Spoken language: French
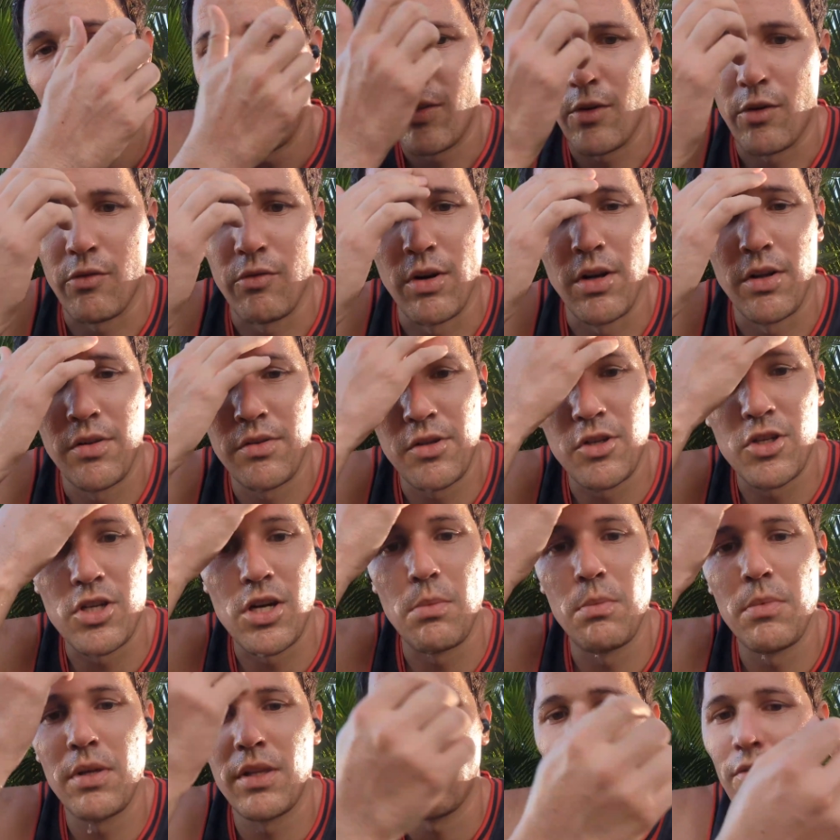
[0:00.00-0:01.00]
Donc voilà, si
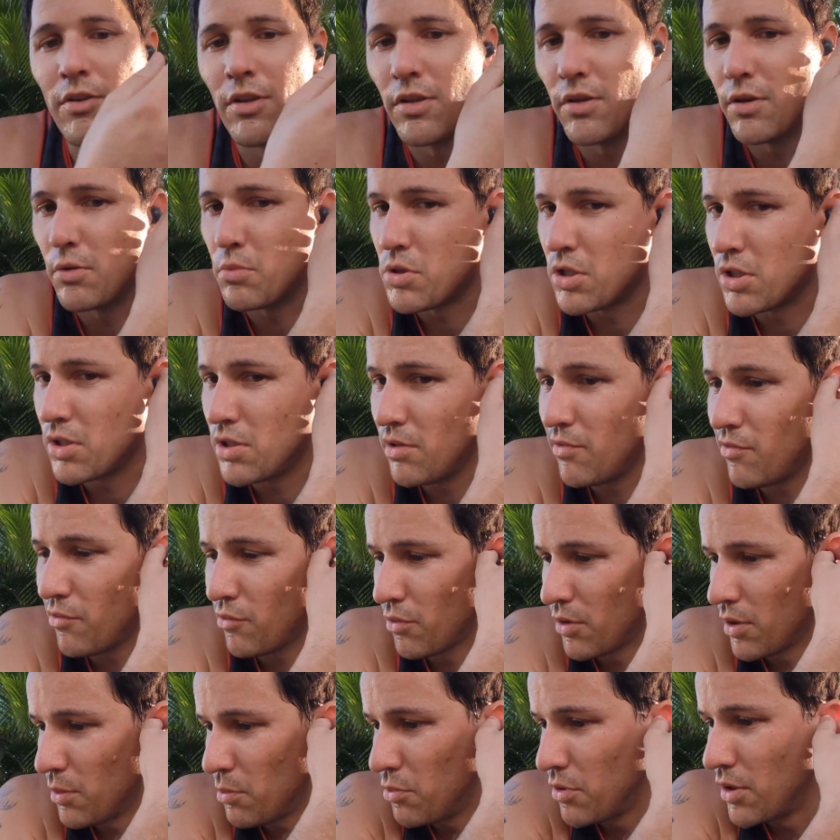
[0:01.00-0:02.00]
jamais tu avais des objectifs
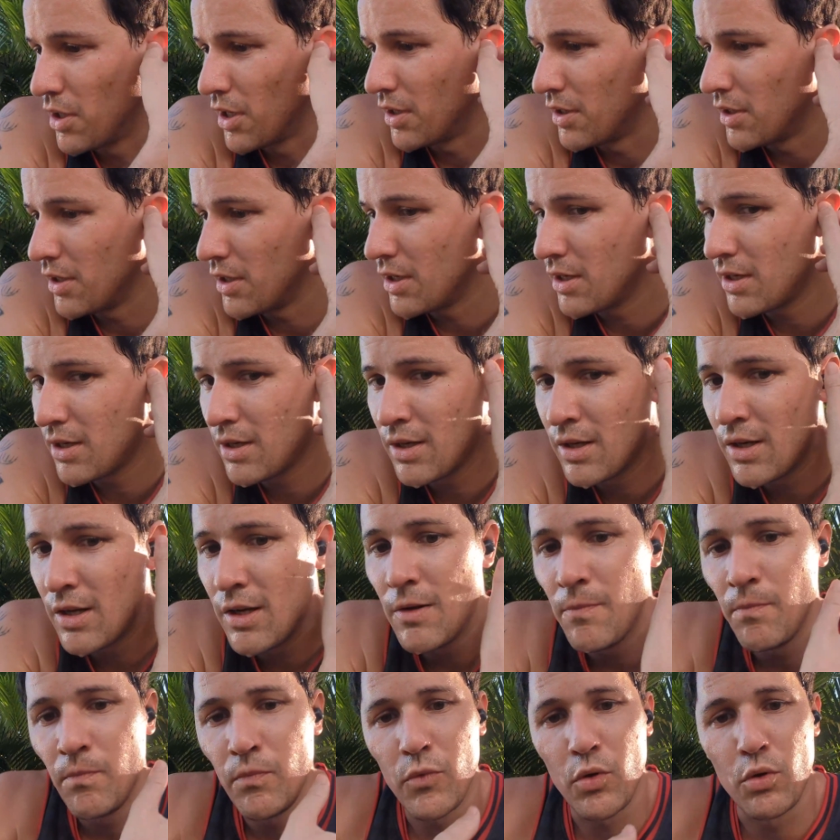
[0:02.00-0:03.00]
en début d'année
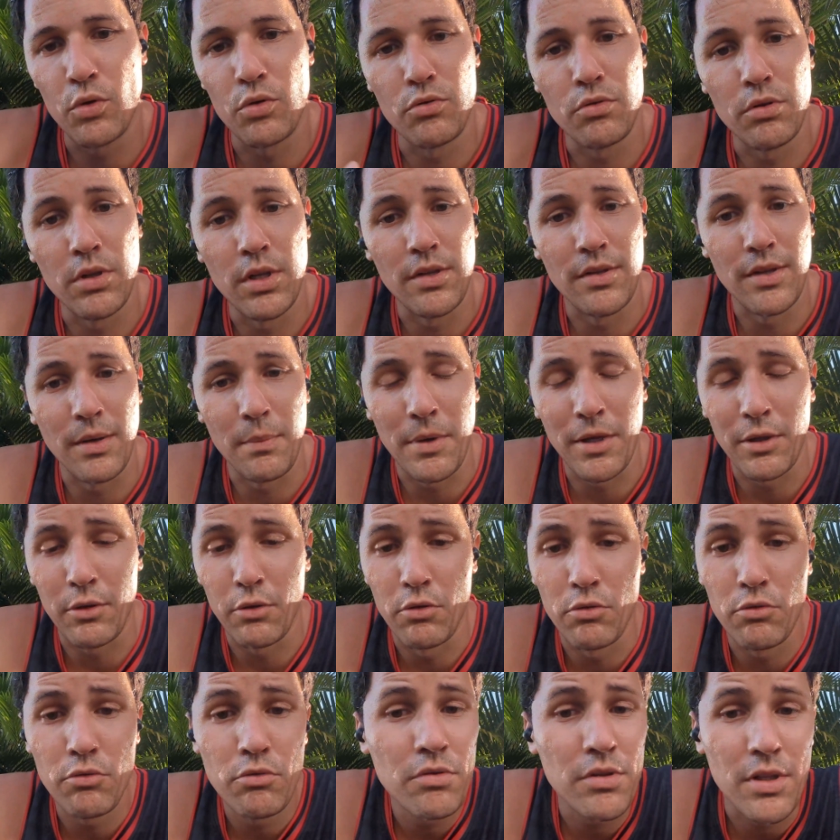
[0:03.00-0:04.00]
que tu ne les as pas
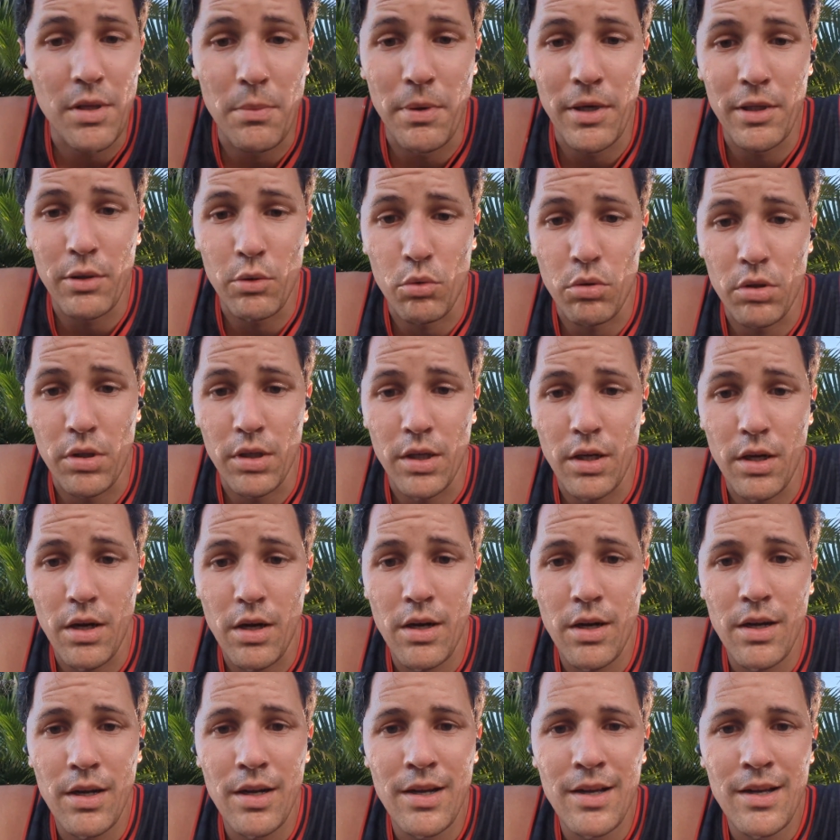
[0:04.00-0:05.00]
tenus, c'est pas trop
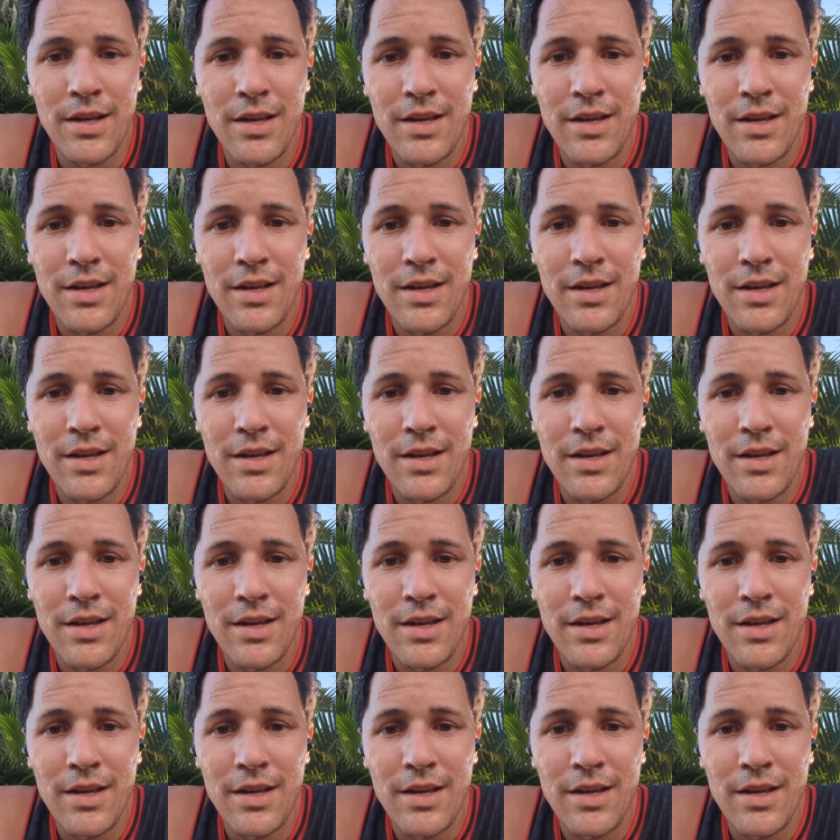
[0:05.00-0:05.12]
tard.